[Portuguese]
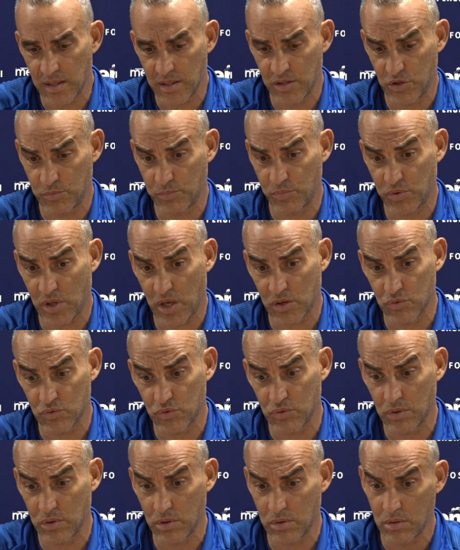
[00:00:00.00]
e disputar o
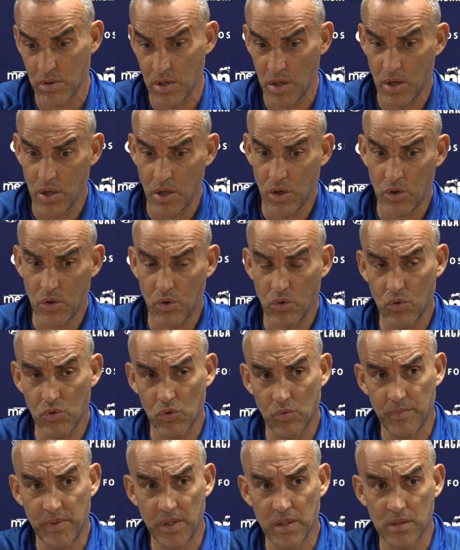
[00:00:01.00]
jogo com o
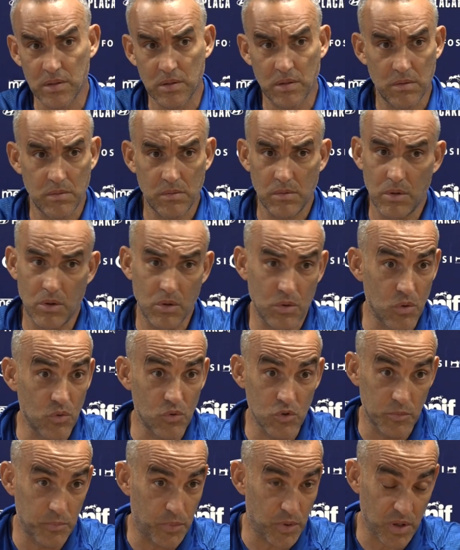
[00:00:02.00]
Domenso com
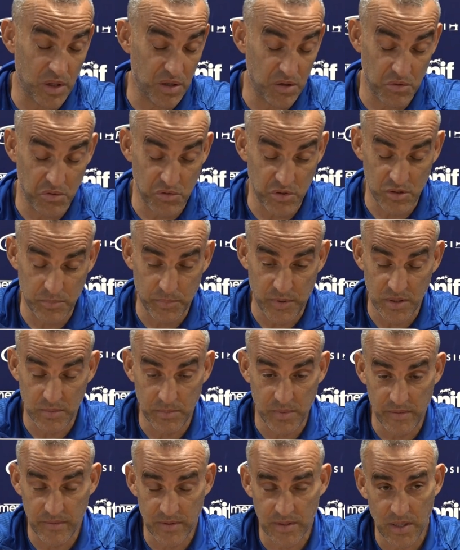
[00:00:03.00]
o Sporting, que é o nosso
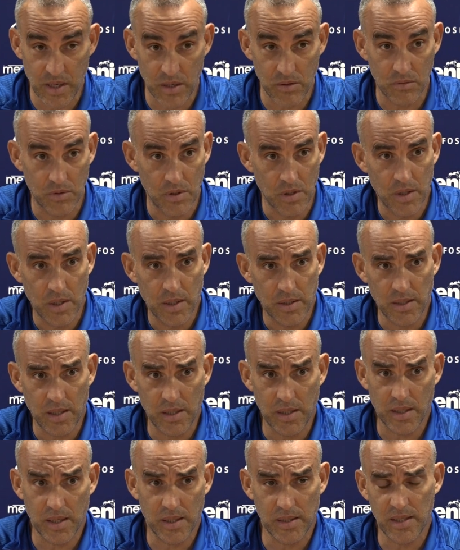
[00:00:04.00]
próximo adversário na
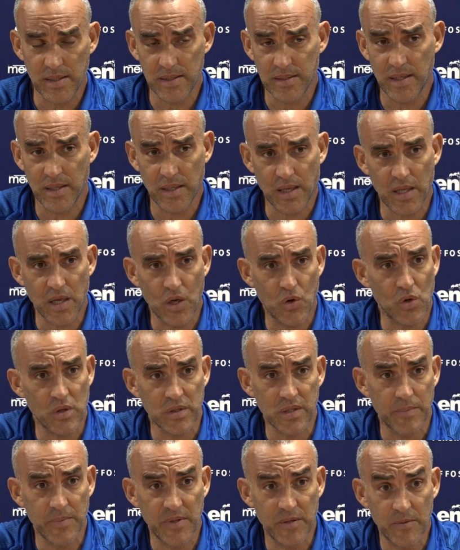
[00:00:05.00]
Liga. Tem que ser
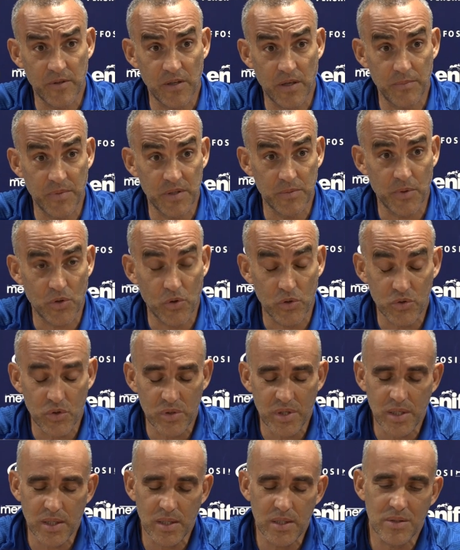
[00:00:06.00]
rigorosamente a mesma coisa. Eu
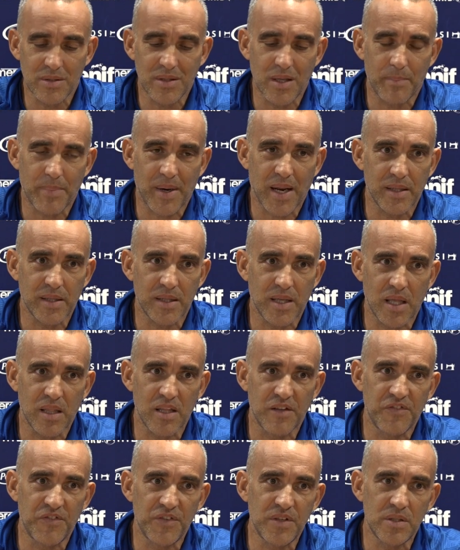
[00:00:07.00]
sei que isso na prática é
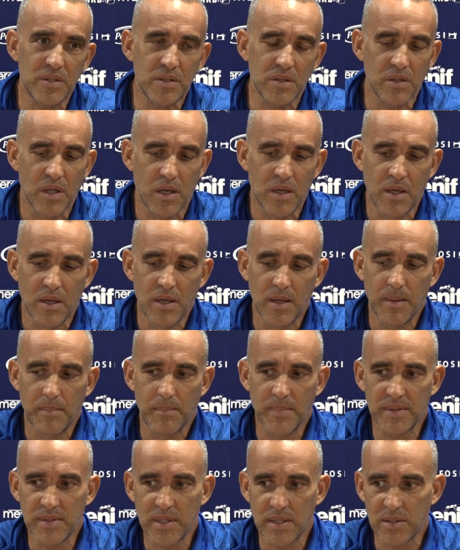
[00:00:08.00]
difícil,
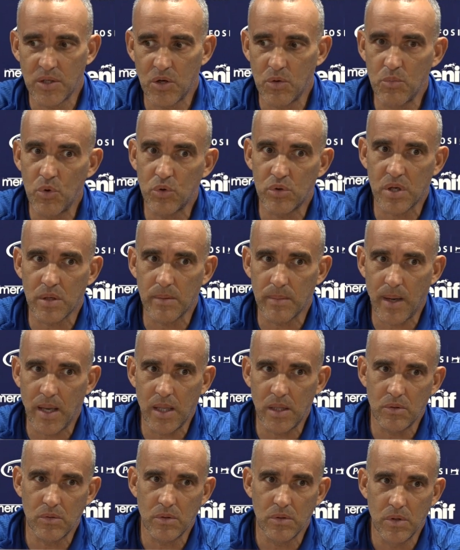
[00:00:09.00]
mas esse é o meu
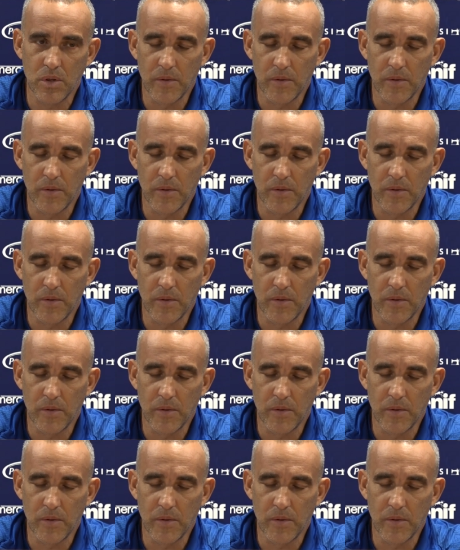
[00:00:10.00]
trabalho.